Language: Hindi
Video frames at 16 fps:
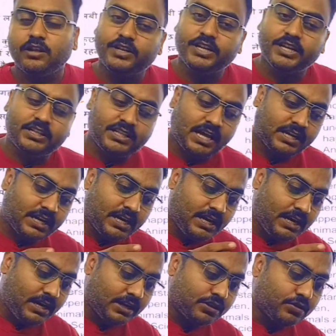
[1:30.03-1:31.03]
आधुनिकता
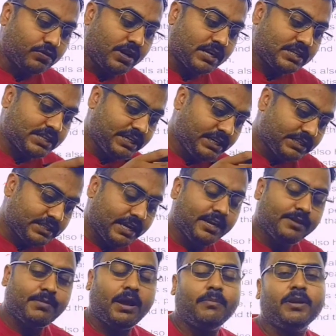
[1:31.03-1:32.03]
का अर्थ होना चाहिए
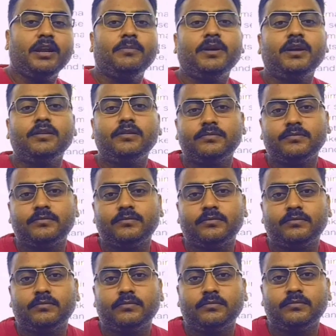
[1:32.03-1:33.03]
सही मामले में
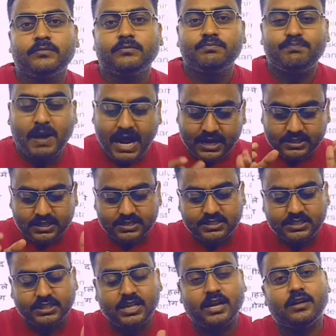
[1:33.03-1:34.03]

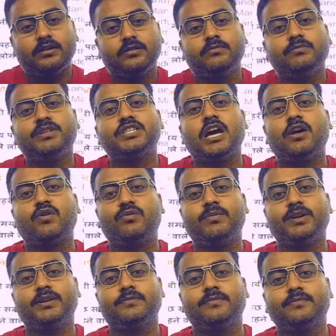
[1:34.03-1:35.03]
पारदर्शिता विचारों
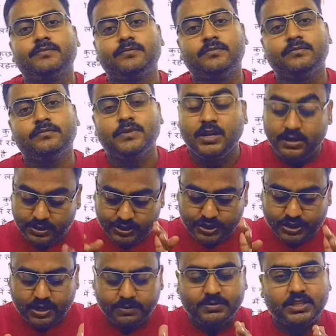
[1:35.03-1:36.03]
में
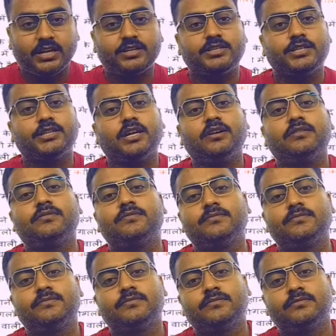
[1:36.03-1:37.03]
समदर्शिता
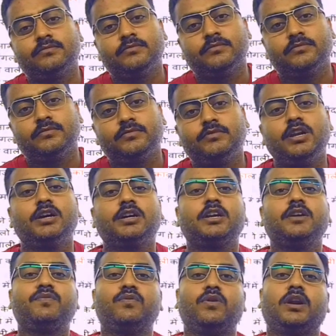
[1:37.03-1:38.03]
न
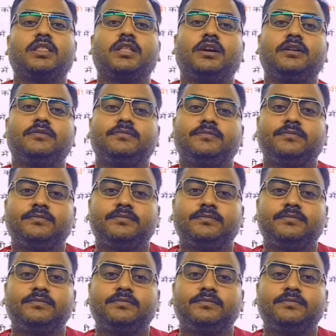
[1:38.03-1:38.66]
कि फुहरता